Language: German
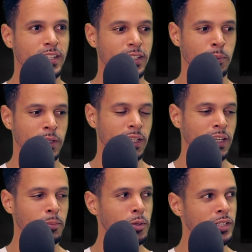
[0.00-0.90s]
Ich bin
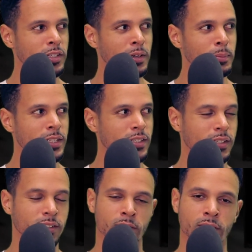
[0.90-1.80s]
eher ein positiver
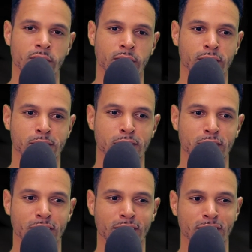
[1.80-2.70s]
Mensch und ja,
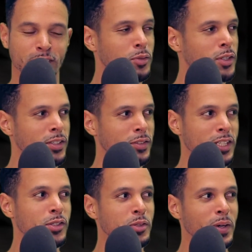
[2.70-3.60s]
ich denke, das
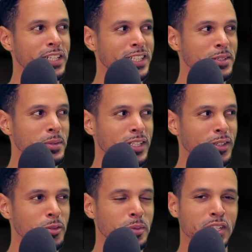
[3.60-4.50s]
sind so zwei Dinge, die mir sehr
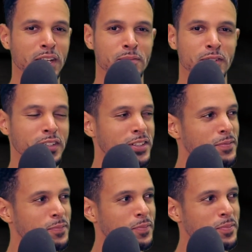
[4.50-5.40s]
gut beschreiben würden.
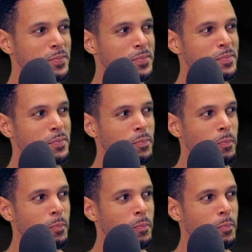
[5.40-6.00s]
Ab wann war